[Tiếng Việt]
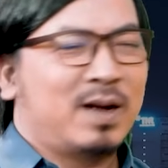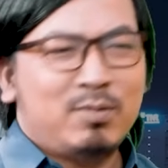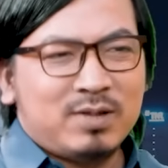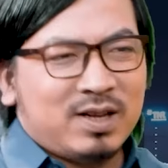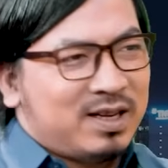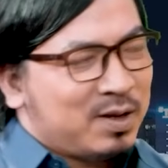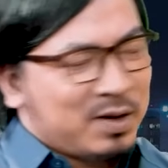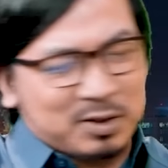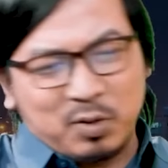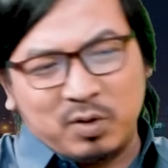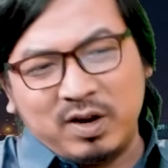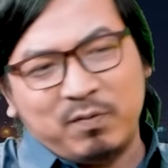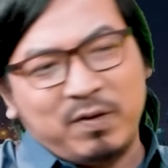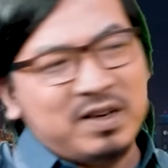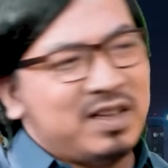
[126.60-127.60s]
không thì để
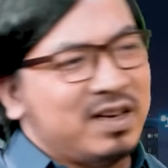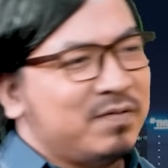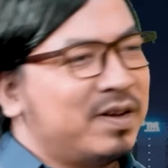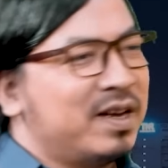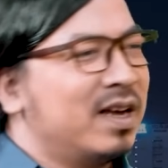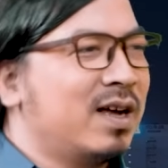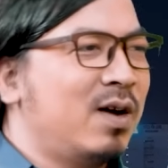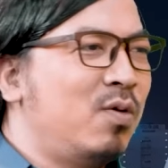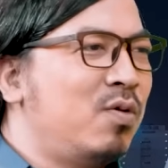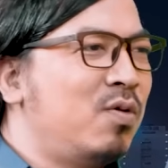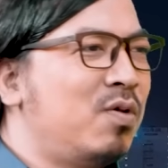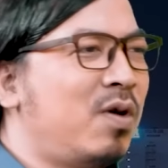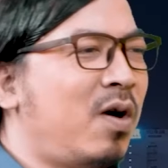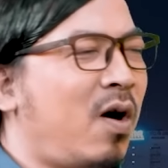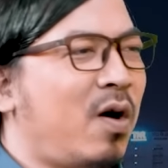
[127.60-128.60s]
tôi đã phân tích về cái
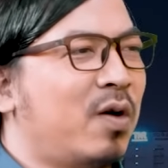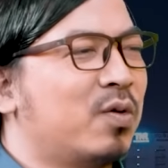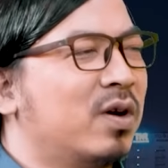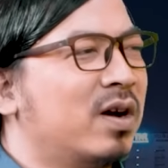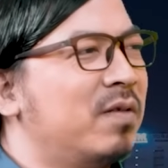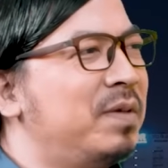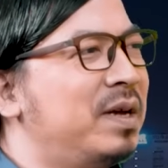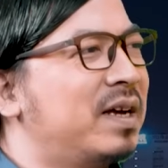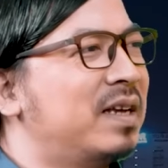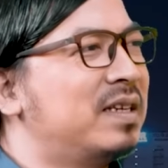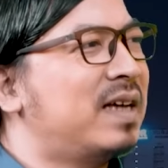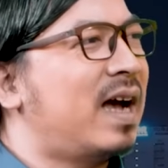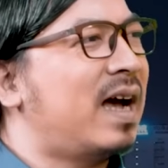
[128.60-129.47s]
câu hỏi của các vị khán